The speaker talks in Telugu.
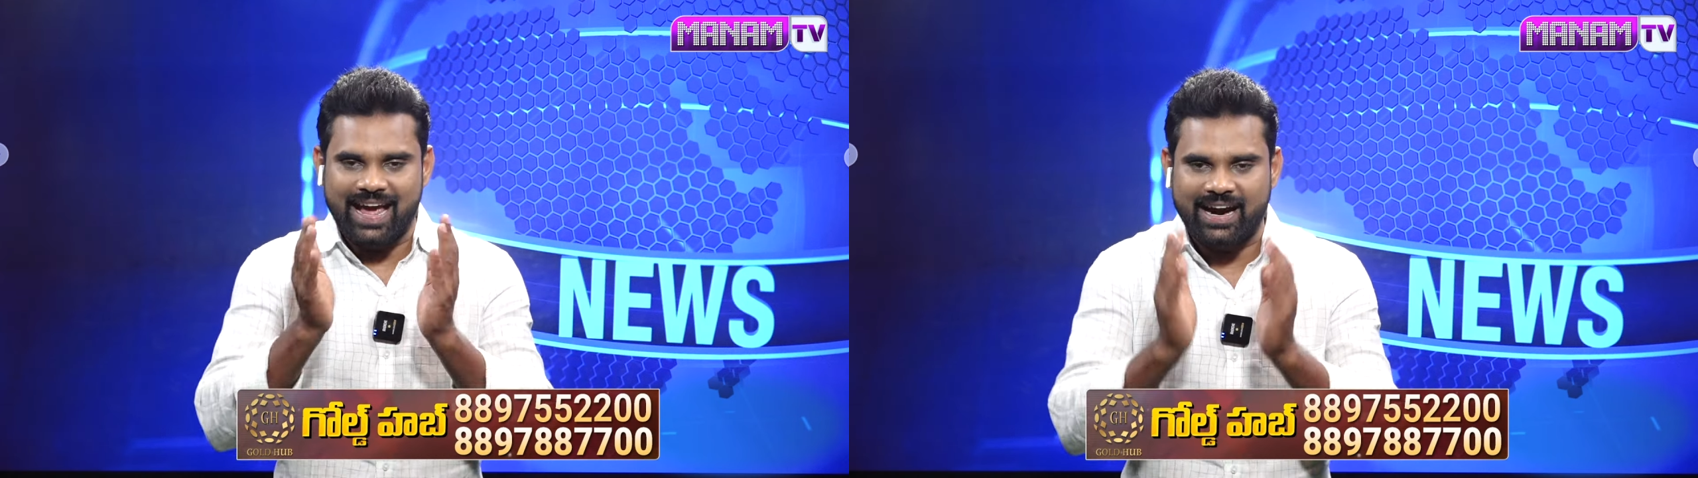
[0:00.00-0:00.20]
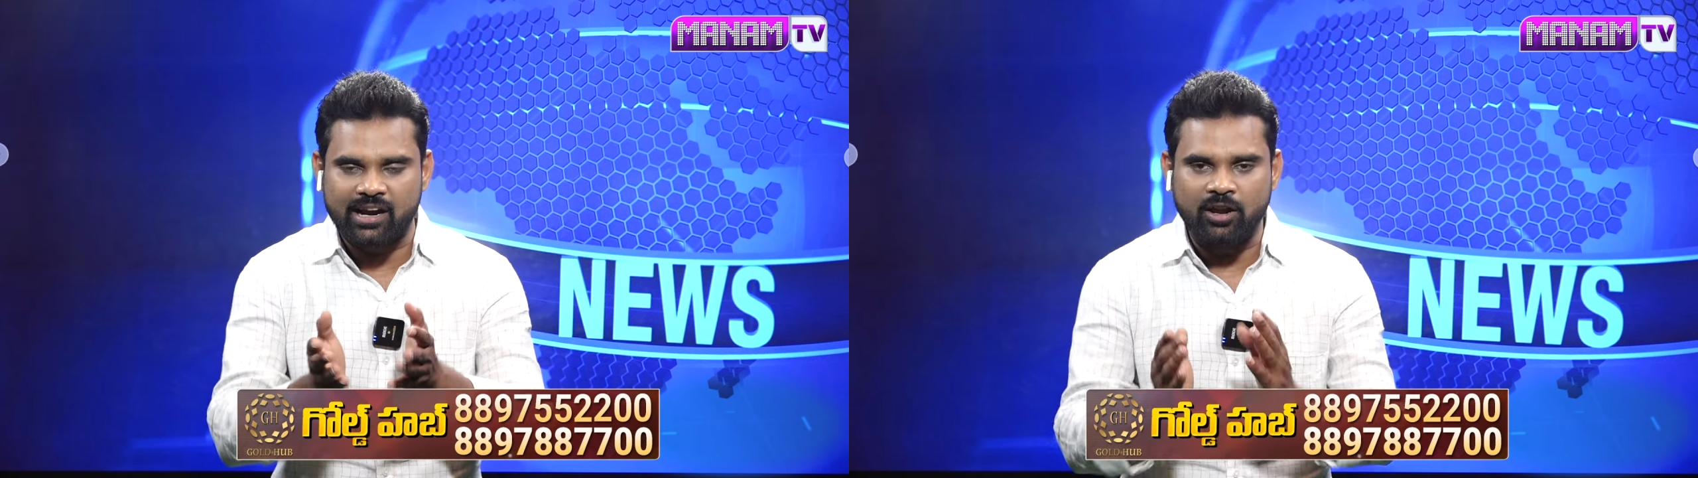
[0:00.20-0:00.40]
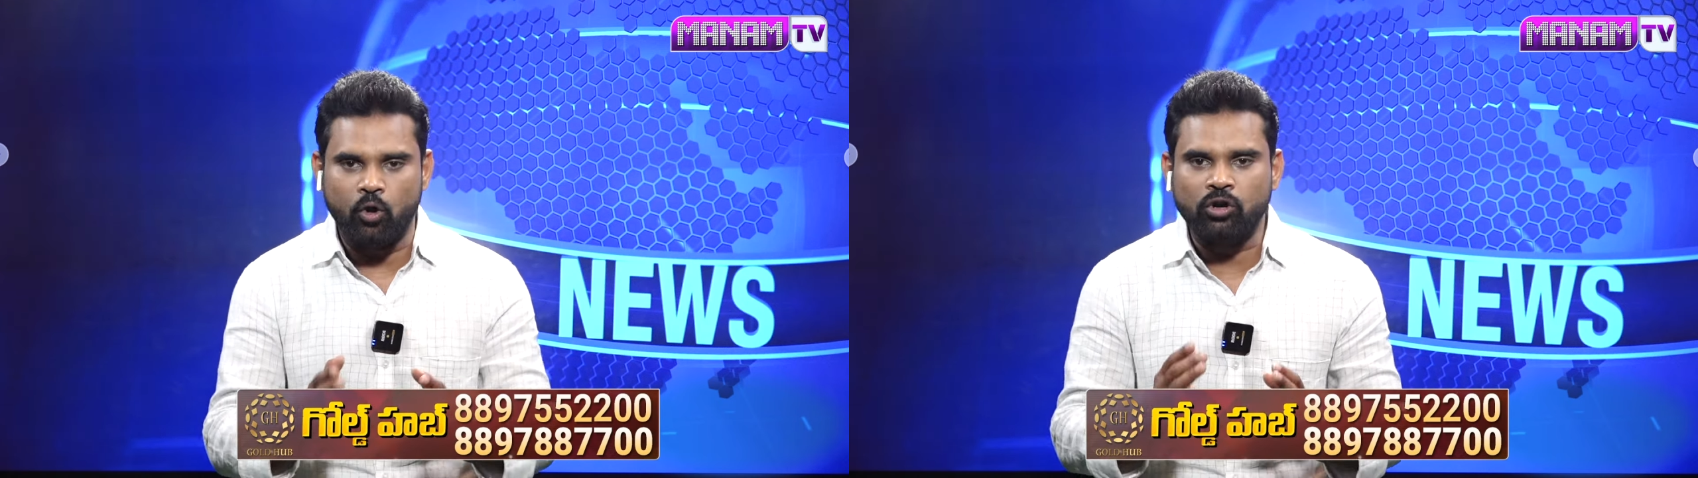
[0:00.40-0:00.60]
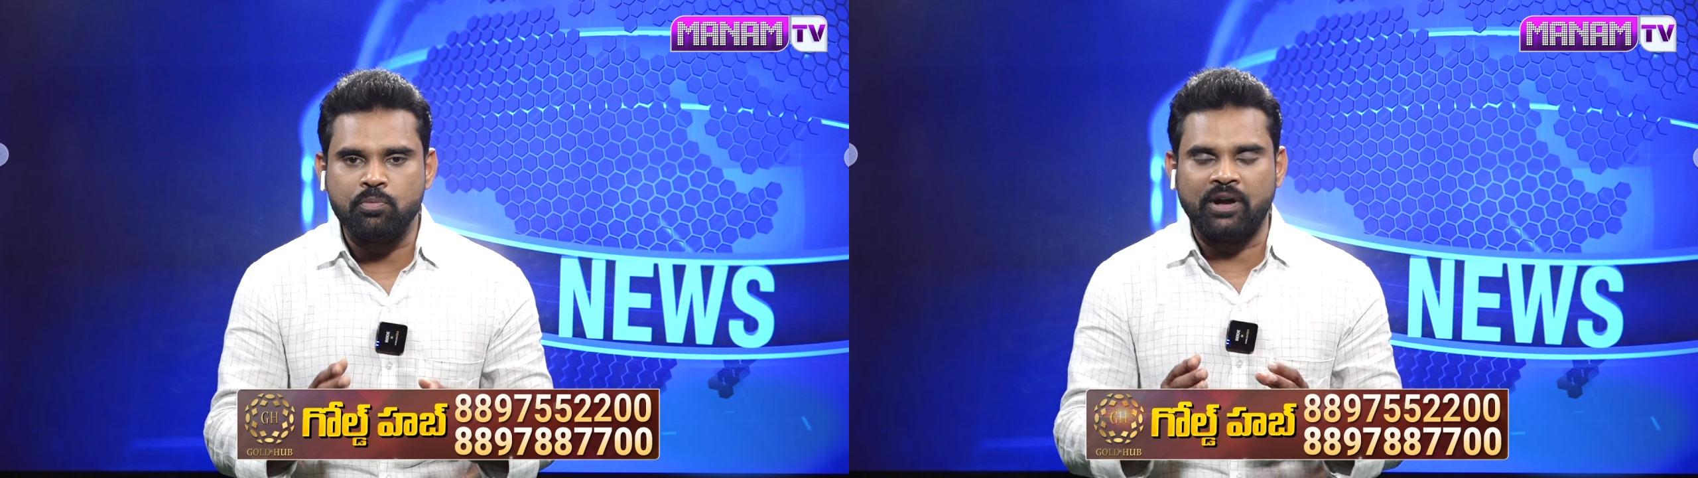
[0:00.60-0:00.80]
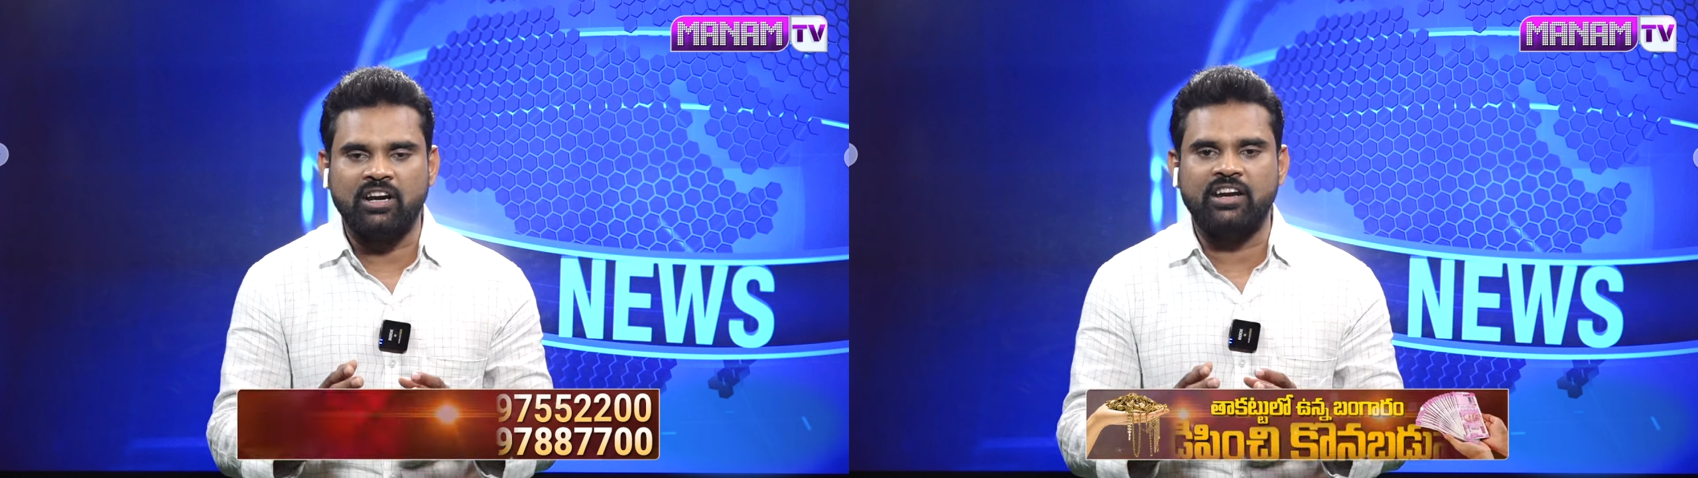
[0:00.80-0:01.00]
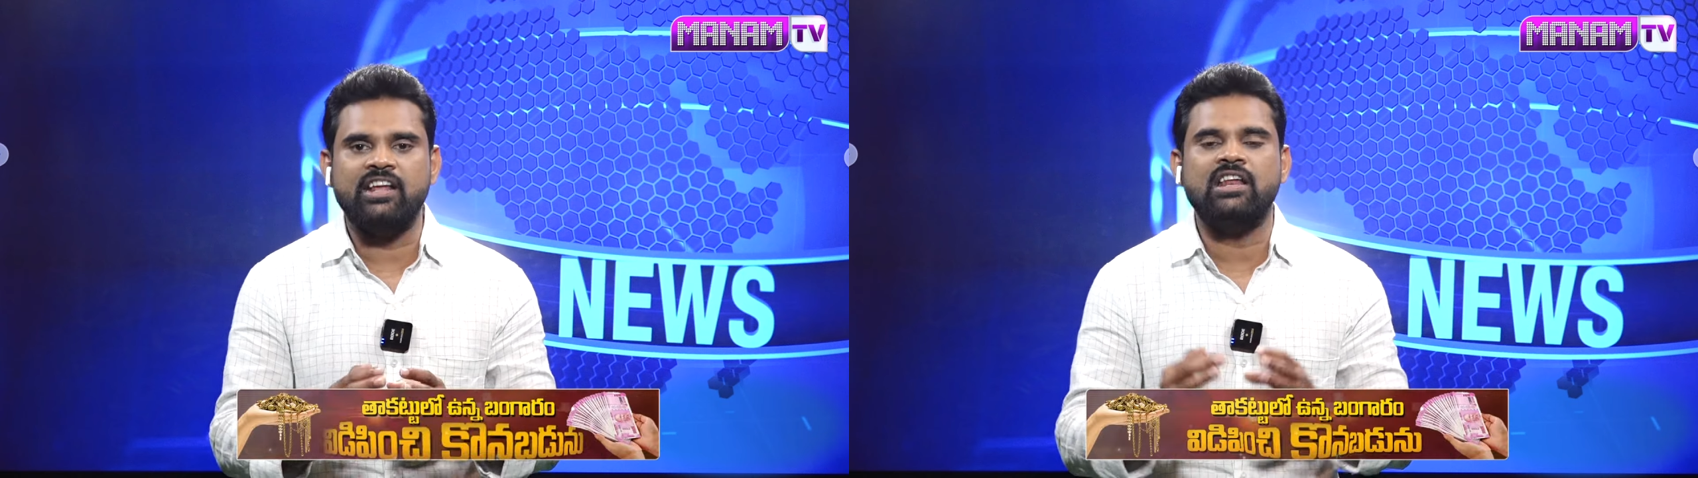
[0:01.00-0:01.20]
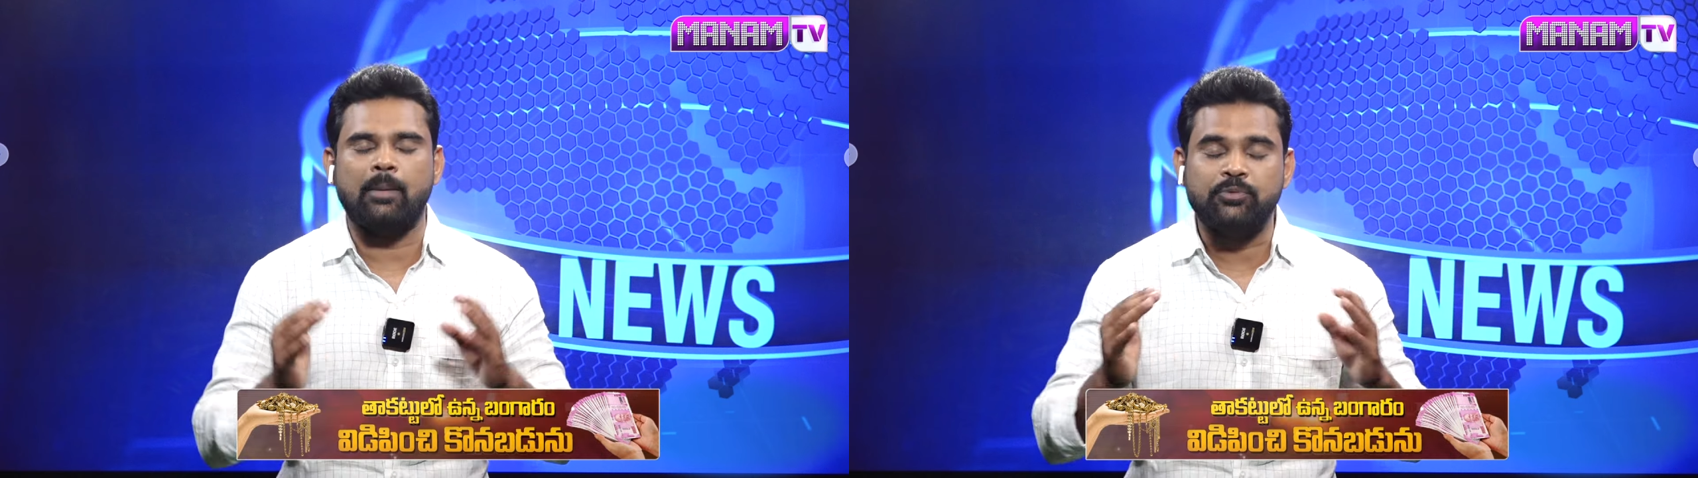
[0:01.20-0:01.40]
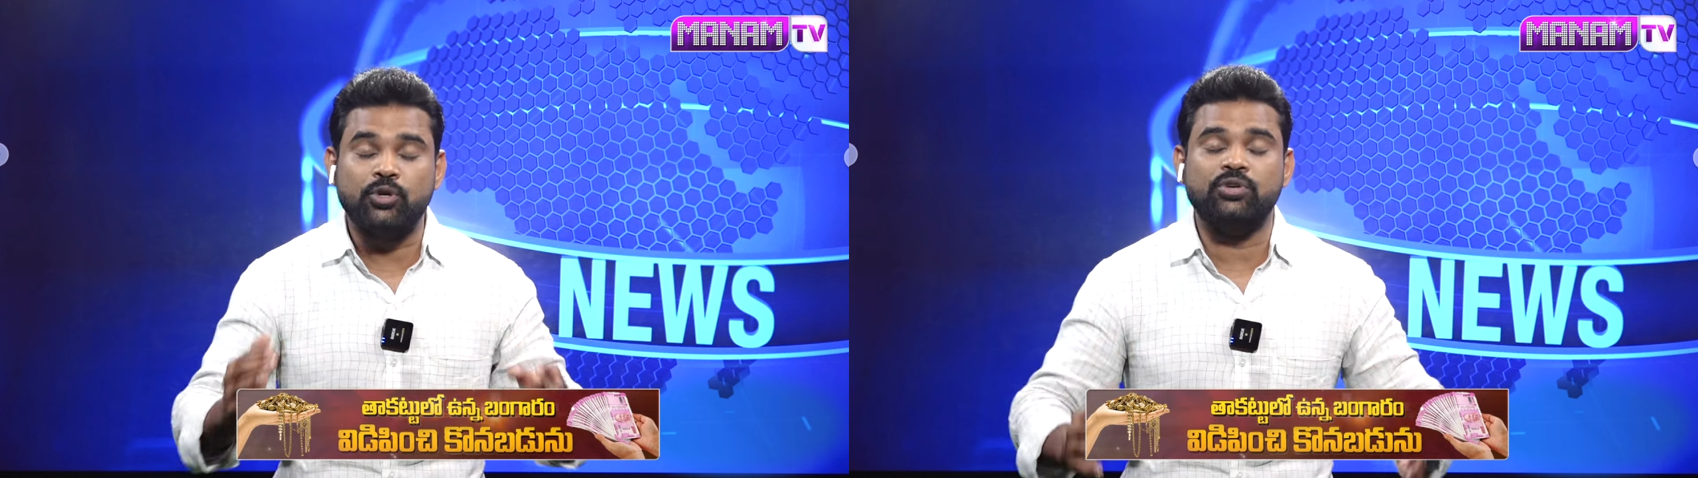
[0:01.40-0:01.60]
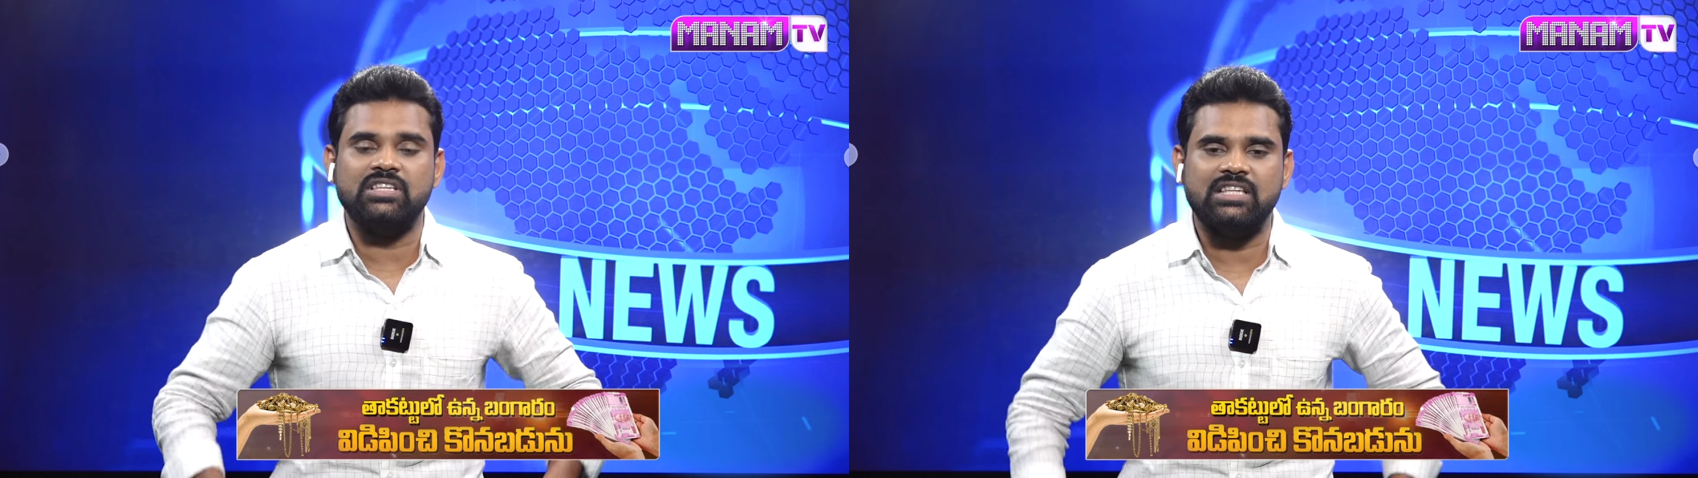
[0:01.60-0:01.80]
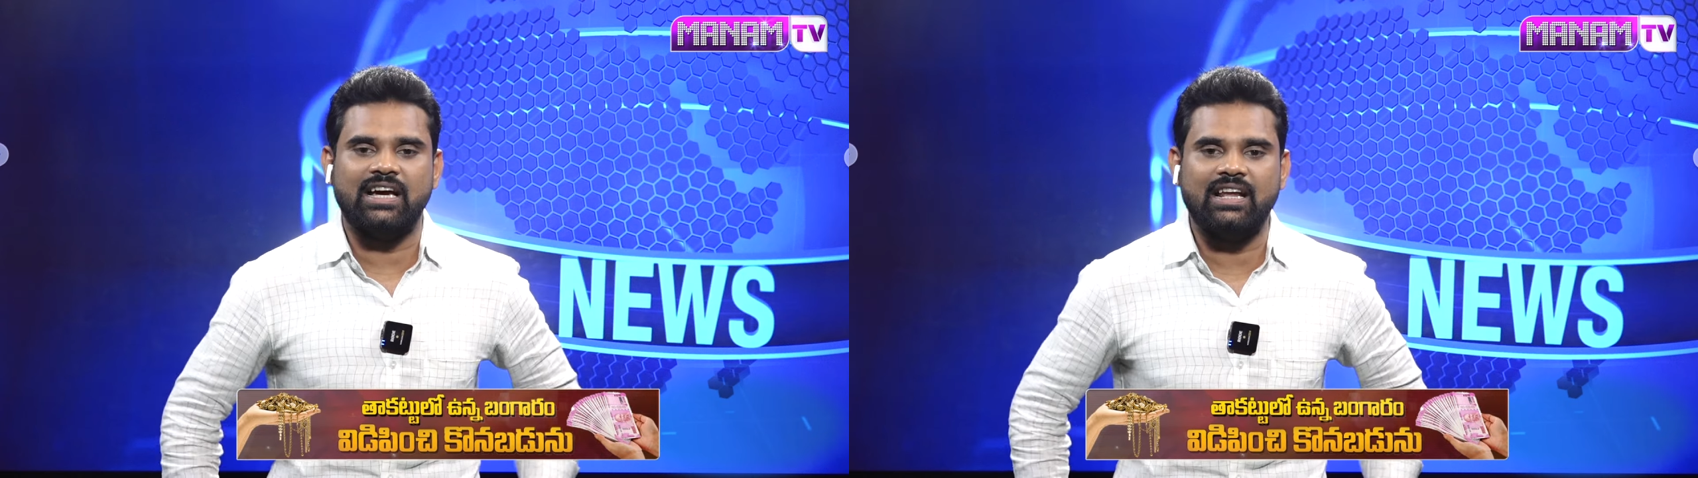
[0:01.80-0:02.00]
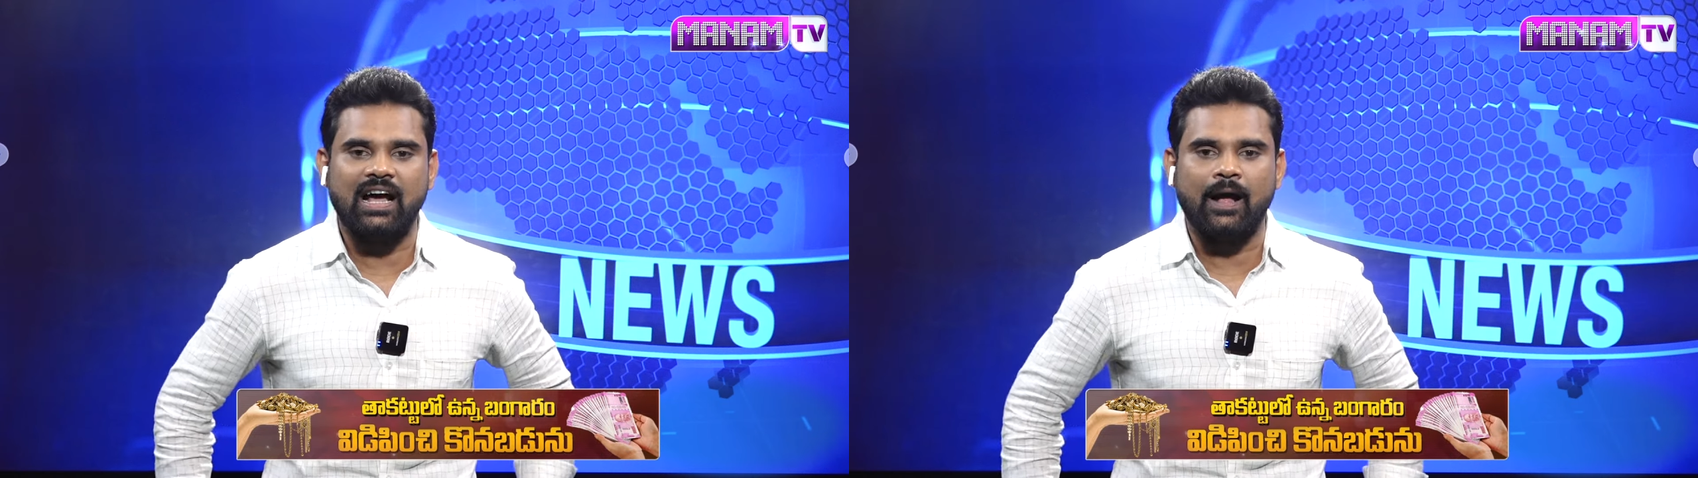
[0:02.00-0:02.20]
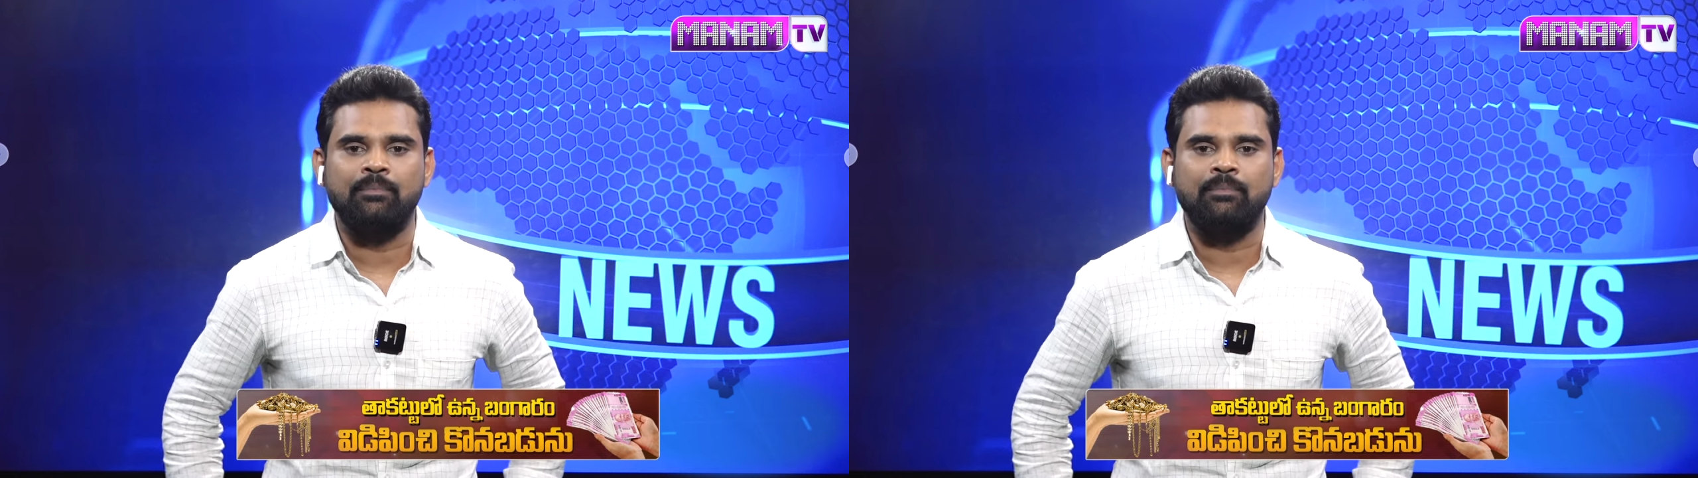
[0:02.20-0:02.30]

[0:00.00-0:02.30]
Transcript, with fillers: ఎక్కడ లోటుపాట్లు అనేది అబ్జర్వ్ చేస్తే కనుక